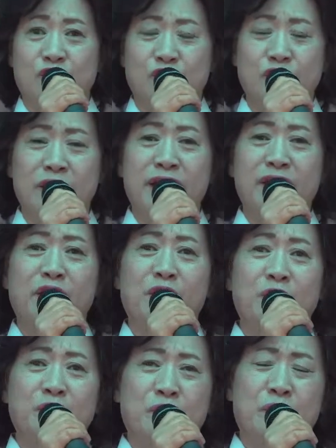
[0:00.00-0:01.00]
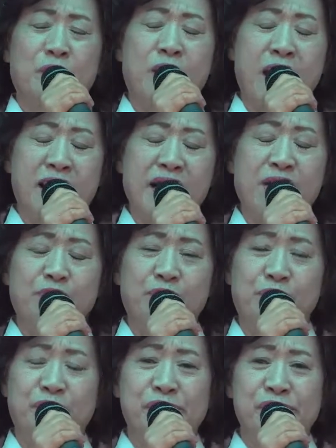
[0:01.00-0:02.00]
눈에 넣어도 안
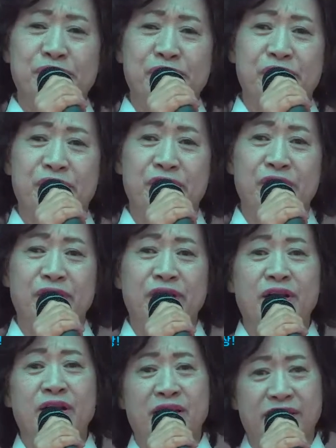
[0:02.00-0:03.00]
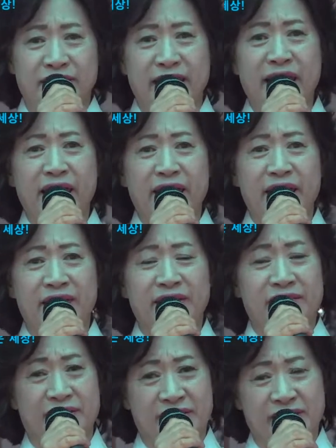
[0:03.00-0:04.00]
아플 내
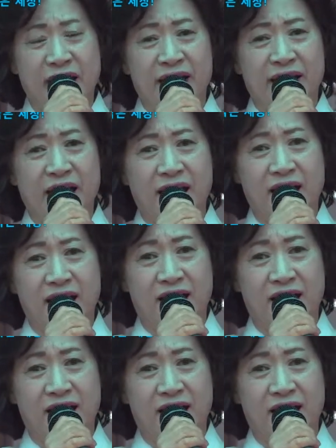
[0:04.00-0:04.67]
딸아.